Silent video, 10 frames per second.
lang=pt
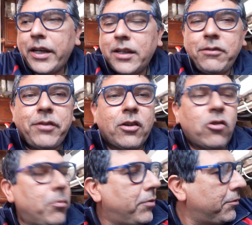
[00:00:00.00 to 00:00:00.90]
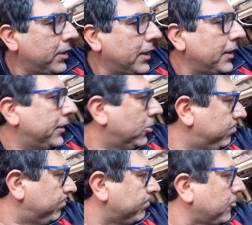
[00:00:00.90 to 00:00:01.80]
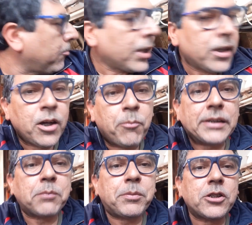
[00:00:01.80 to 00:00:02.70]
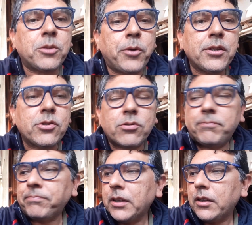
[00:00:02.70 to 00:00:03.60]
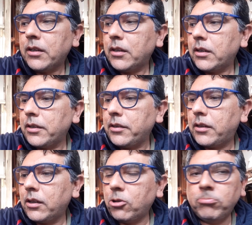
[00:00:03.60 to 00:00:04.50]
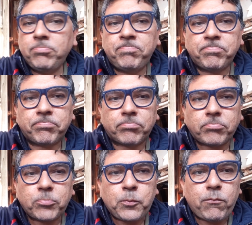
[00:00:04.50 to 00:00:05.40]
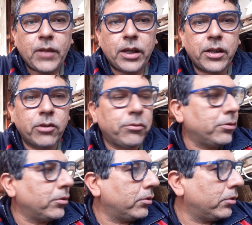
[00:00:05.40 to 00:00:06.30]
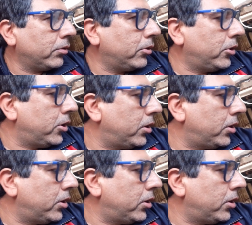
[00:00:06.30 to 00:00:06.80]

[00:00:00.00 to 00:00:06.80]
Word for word: ela e ver como vai ficar então. Mas a princípio é isso. Então, eu vou.